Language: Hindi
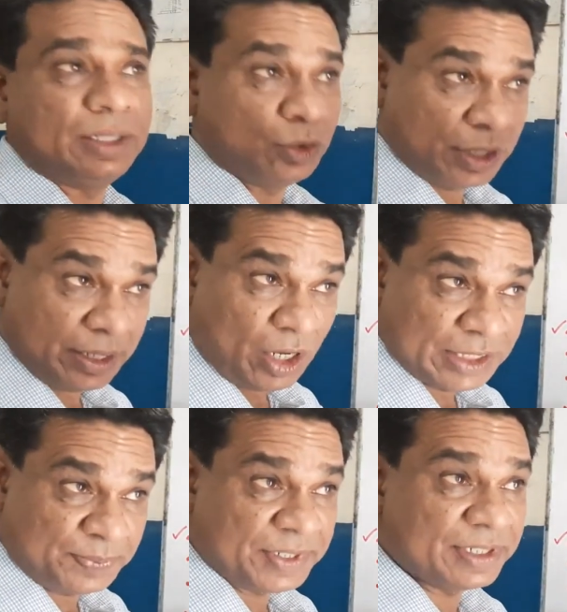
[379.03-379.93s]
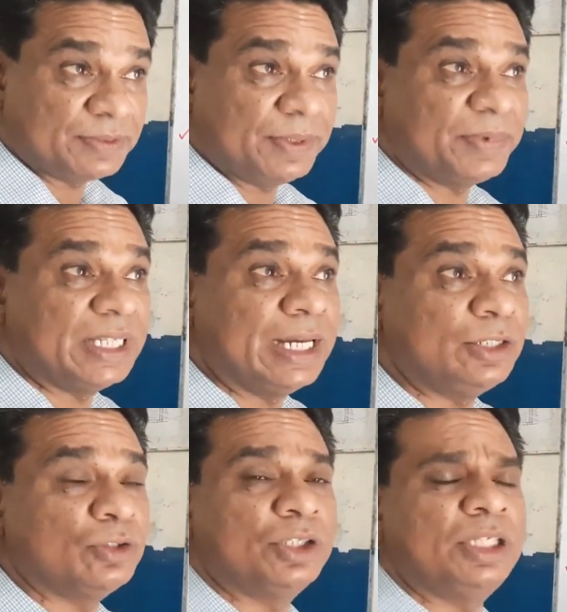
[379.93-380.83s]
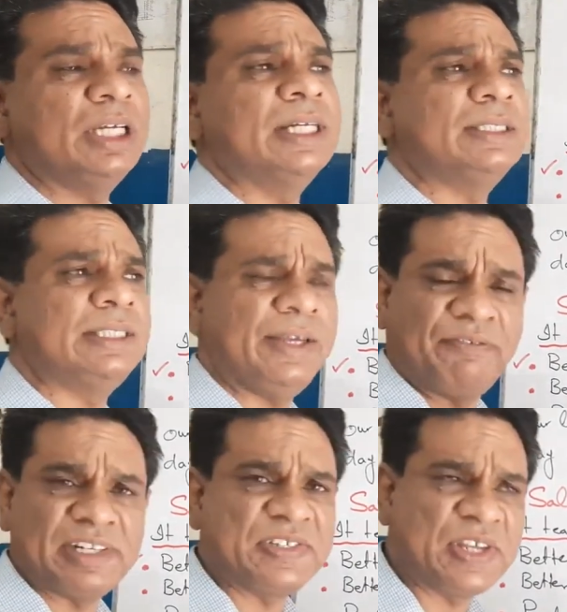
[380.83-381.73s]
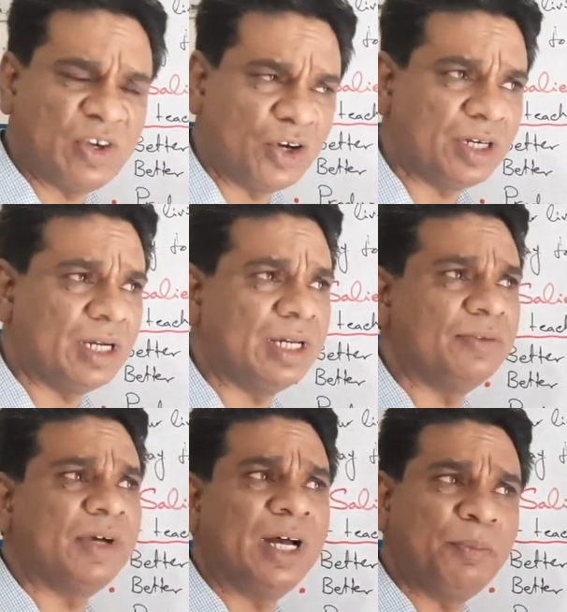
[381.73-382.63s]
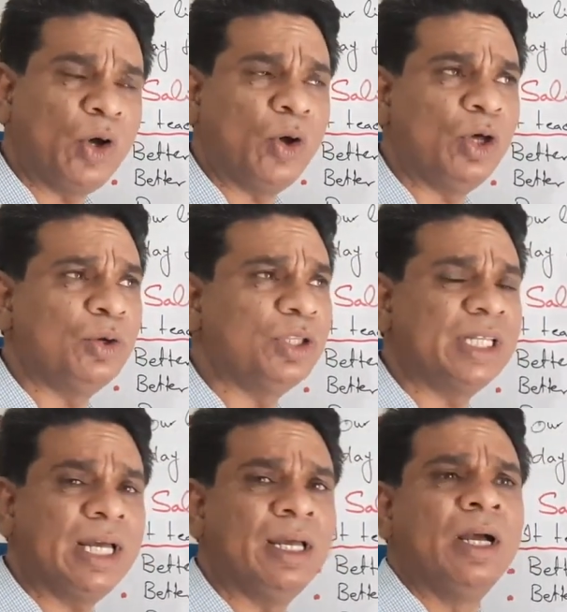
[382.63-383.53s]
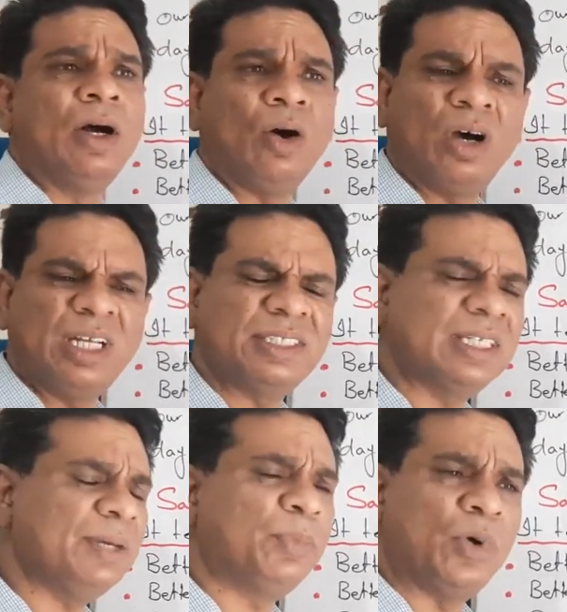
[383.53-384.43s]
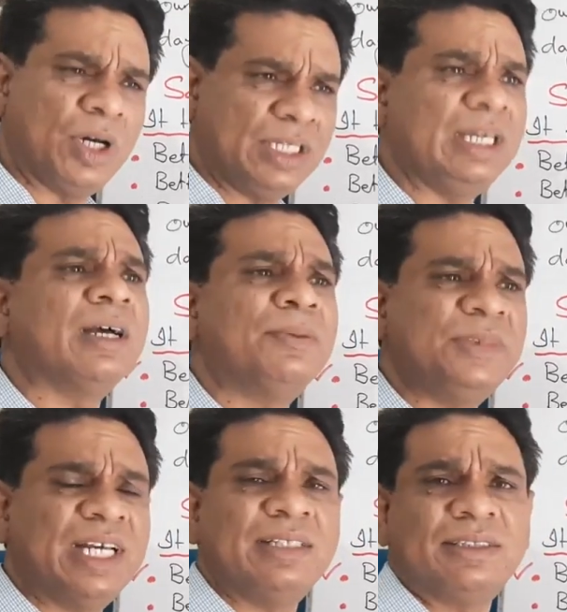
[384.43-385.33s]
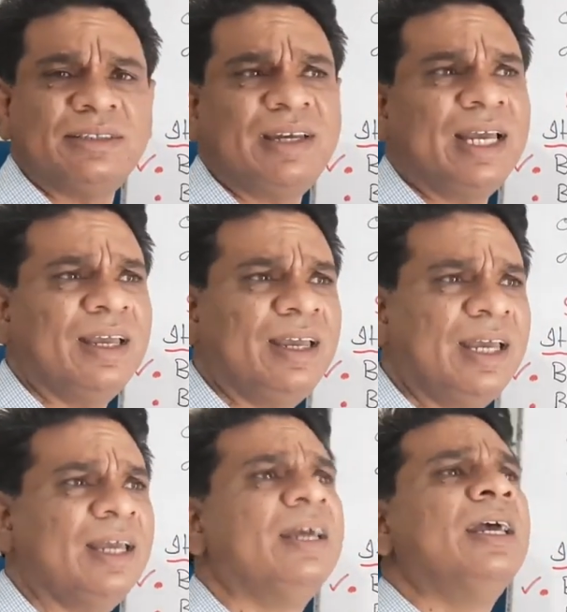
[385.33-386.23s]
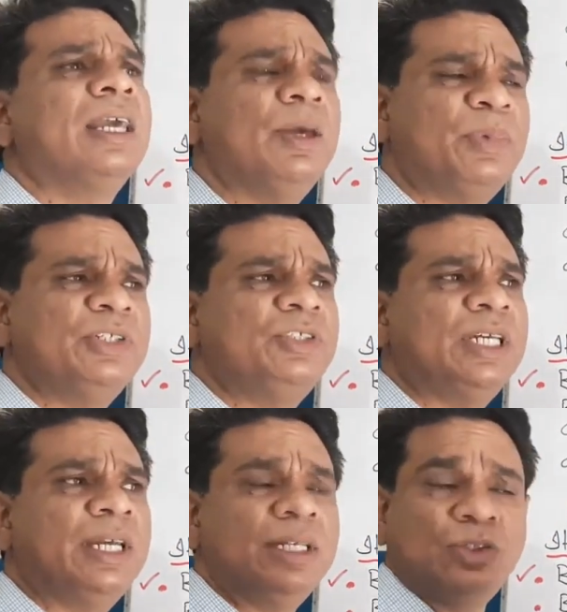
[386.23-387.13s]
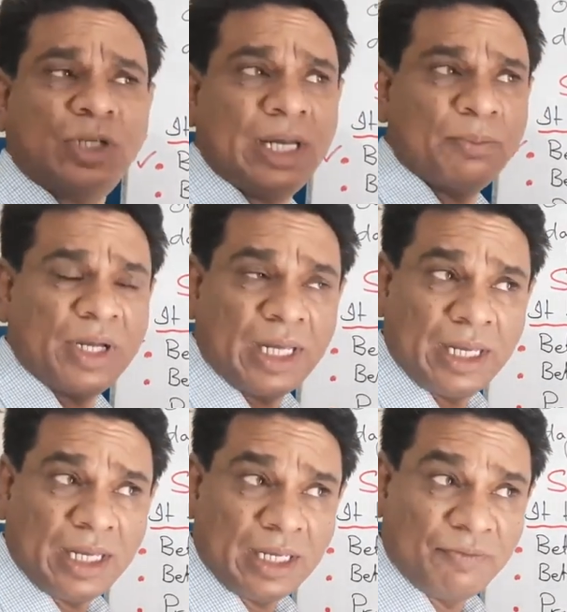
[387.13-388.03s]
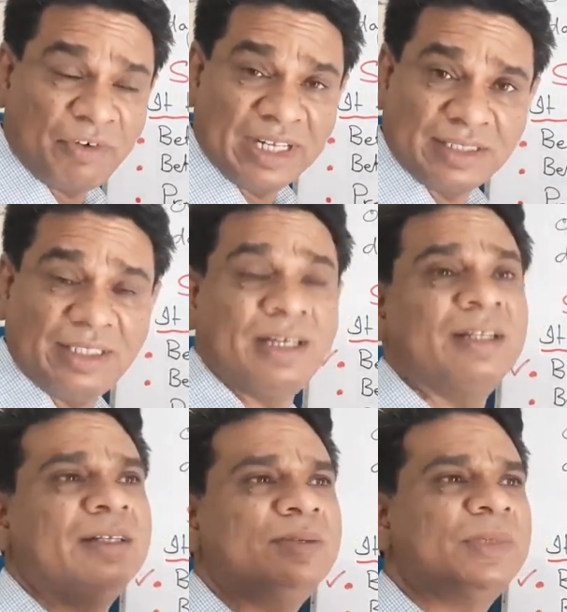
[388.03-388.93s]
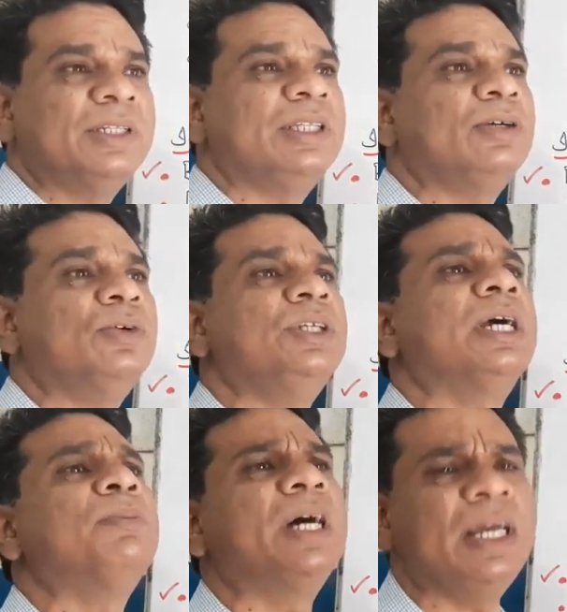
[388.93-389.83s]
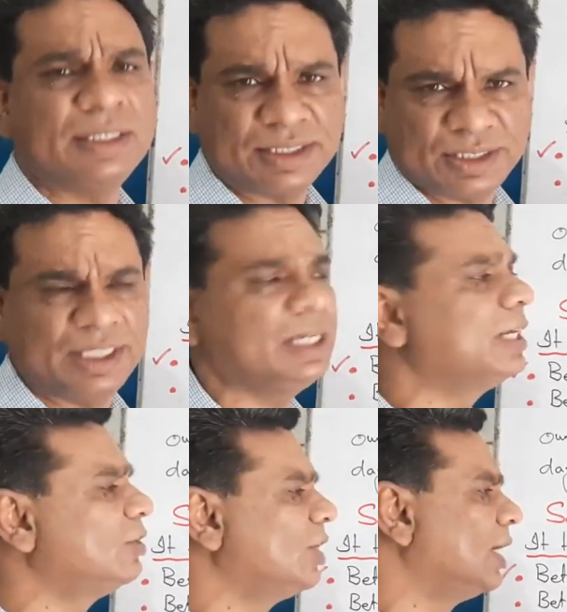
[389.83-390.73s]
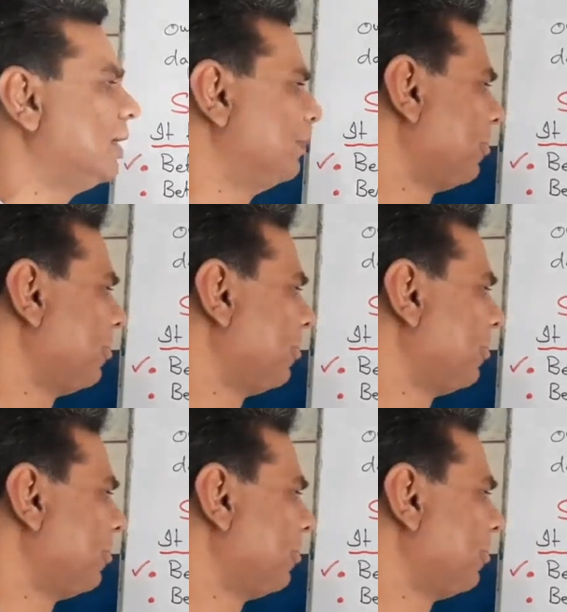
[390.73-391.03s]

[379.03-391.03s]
चूँकि हॉस्पिटल्स में पैदाइश होती है सेफ़ एंड सिक्योर वहाँ माहौल होता है और इसके बहुत ही कम चांसेस रह गए हैं कि बच्चे जो है इन्फेंसी के अंदर मरते हों या माए जचगी के दौरान